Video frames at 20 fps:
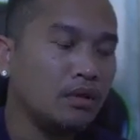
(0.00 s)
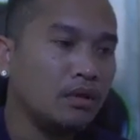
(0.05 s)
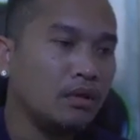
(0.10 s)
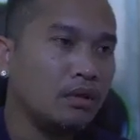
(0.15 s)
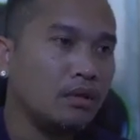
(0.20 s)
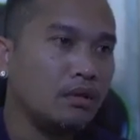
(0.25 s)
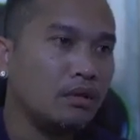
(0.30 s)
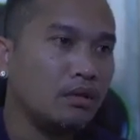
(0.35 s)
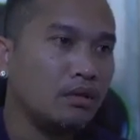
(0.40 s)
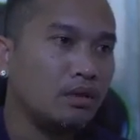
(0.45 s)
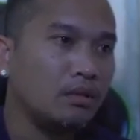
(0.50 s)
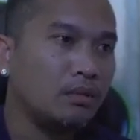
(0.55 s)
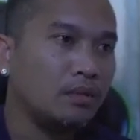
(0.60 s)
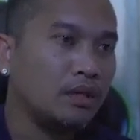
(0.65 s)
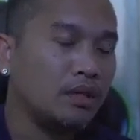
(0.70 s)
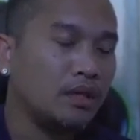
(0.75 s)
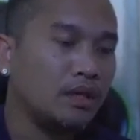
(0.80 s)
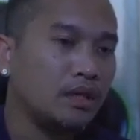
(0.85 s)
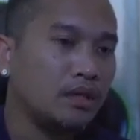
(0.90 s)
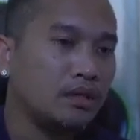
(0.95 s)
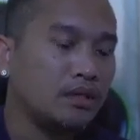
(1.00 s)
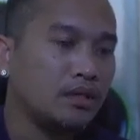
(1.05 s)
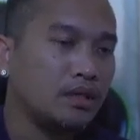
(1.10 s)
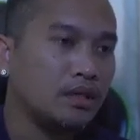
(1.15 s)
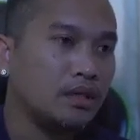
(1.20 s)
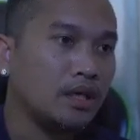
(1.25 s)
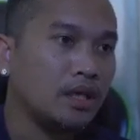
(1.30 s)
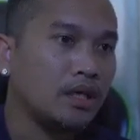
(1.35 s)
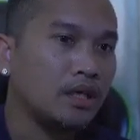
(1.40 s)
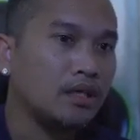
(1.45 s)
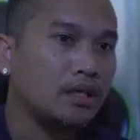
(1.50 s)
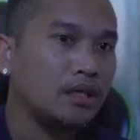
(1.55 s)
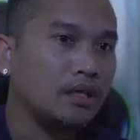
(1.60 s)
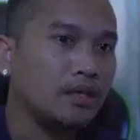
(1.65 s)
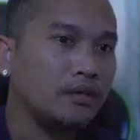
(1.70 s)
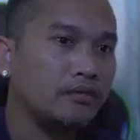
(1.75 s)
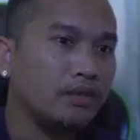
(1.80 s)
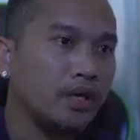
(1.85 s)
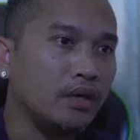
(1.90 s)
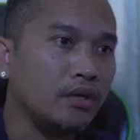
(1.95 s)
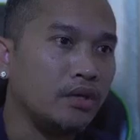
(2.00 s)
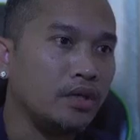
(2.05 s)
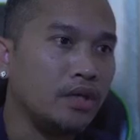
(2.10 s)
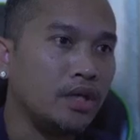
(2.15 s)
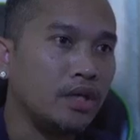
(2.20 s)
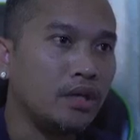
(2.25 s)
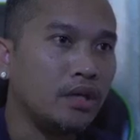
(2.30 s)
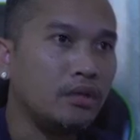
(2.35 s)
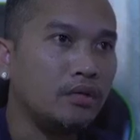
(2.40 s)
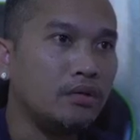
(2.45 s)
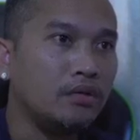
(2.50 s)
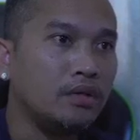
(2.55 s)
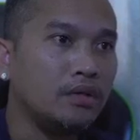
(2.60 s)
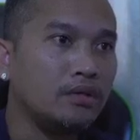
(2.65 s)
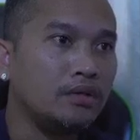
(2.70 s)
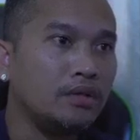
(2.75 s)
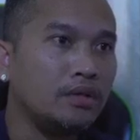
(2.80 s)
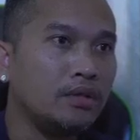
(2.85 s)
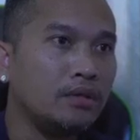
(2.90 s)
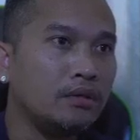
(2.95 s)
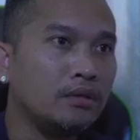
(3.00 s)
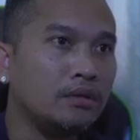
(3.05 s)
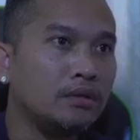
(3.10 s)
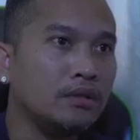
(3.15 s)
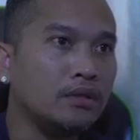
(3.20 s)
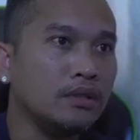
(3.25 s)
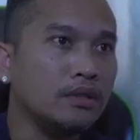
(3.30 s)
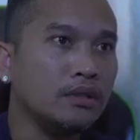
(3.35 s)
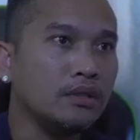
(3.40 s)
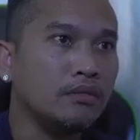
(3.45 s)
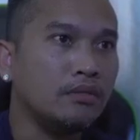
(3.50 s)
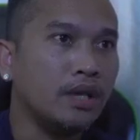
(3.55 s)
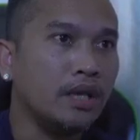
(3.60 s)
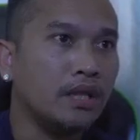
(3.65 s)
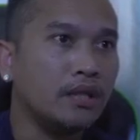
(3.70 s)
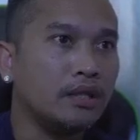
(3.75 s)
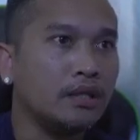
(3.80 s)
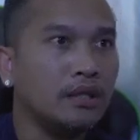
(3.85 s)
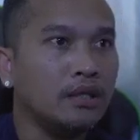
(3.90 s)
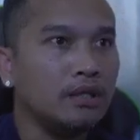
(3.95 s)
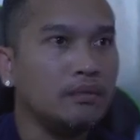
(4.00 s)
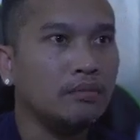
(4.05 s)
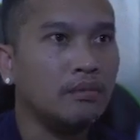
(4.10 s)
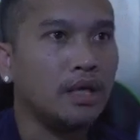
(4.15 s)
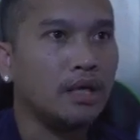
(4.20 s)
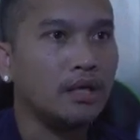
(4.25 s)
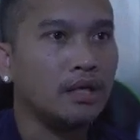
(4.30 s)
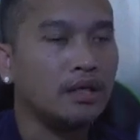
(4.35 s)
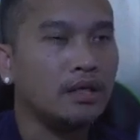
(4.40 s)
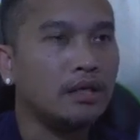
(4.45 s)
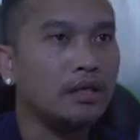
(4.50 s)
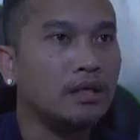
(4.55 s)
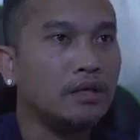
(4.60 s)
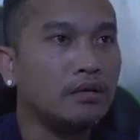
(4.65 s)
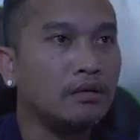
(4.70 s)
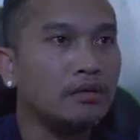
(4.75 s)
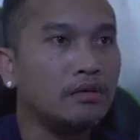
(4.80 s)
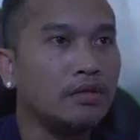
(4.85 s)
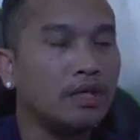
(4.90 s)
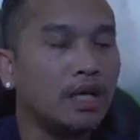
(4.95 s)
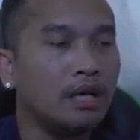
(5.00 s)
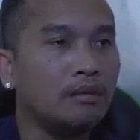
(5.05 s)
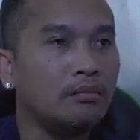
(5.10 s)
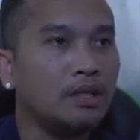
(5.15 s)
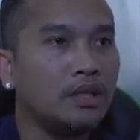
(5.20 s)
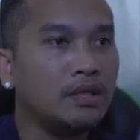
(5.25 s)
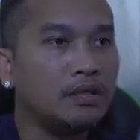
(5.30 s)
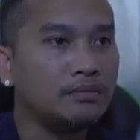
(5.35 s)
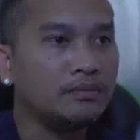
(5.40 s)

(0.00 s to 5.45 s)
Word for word: load application error về ao dựng close rồi cứ dựng dựng wait bạn này dựng rong chấm nè